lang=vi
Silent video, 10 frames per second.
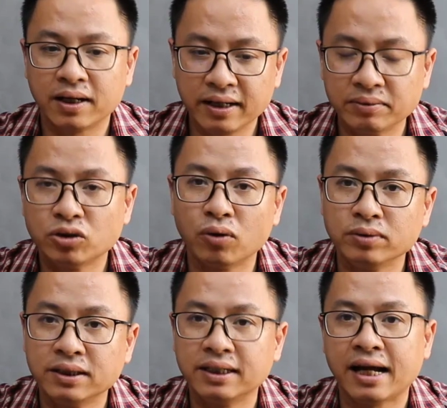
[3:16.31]
khi mà
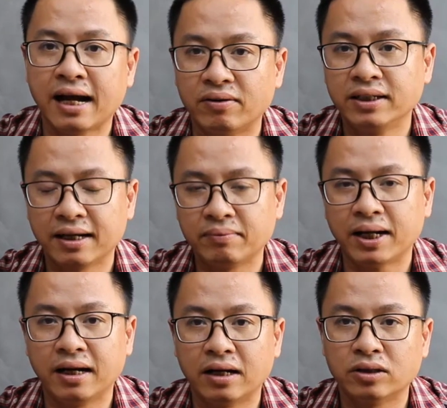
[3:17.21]
dùng như thế nào ấy thì các
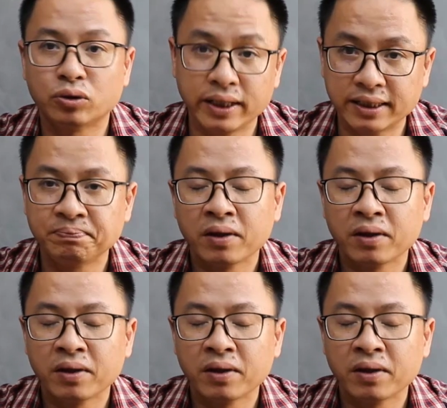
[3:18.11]
bạn à, tùy nhé